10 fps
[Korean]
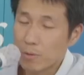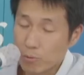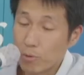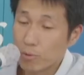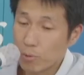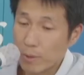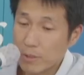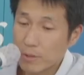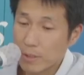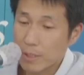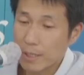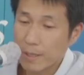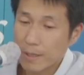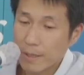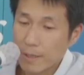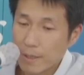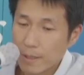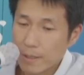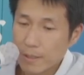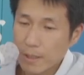네. 도도 외쳤는데 그렇죠.
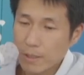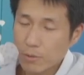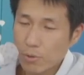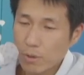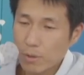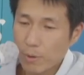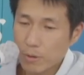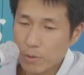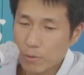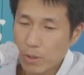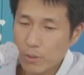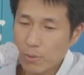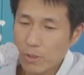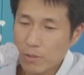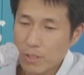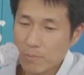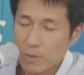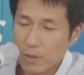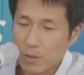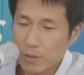사상 초유일이 벌어졌고 최소 인원
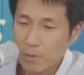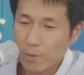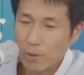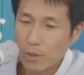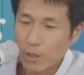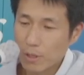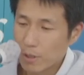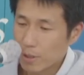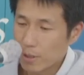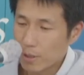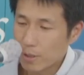참석 또 어,